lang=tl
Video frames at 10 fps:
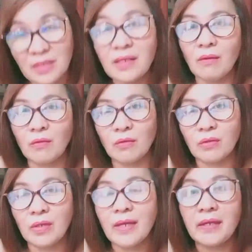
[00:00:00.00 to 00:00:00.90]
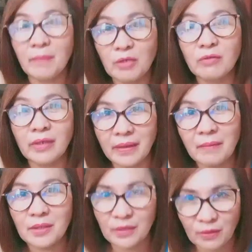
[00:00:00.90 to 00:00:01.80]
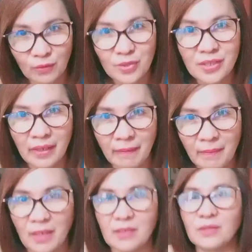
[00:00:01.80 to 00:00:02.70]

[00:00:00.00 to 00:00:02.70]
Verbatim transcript: Kasi ako, iba yung gagamitin ko sa gabi.